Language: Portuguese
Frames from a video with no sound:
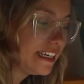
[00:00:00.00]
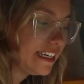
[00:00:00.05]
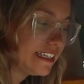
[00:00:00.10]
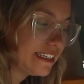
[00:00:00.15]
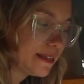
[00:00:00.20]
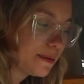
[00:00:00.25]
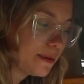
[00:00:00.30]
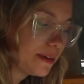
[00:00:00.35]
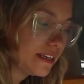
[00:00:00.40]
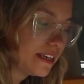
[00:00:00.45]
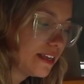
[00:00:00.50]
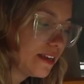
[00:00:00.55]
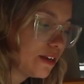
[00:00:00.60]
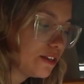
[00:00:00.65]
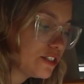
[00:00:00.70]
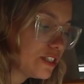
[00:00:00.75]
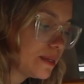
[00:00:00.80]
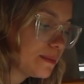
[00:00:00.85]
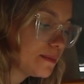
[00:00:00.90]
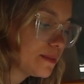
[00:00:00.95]
Então aqui
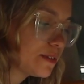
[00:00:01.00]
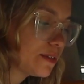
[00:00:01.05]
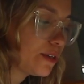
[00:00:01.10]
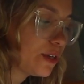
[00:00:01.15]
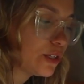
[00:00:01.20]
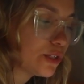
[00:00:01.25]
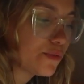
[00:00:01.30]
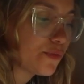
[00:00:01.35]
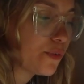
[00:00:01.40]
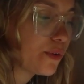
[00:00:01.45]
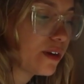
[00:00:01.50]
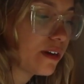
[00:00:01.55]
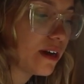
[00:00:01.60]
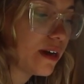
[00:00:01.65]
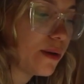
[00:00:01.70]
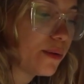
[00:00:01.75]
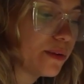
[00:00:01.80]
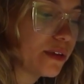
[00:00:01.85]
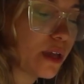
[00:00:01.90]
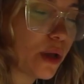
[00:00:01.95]
nós temos o nosso
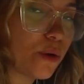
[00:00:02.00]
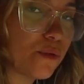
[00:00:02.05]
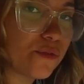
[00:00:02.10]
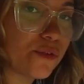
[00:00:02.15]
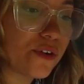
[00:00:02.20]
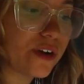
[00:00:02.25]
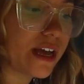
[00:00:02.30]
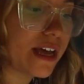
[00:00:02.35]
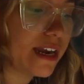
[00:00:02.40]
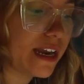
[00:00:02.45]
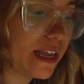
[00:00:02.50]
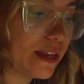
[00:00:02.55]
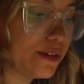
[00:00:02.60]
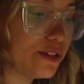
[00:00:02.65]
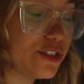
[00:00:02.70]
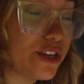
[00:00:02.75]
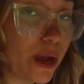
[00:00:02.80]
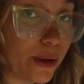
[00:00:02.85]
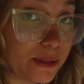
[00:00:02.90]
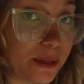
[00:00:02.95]
fogão, que é um fogareiro
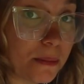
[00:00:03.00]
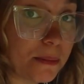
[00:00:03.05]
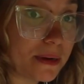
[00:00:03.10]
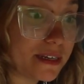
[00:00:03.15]
de alta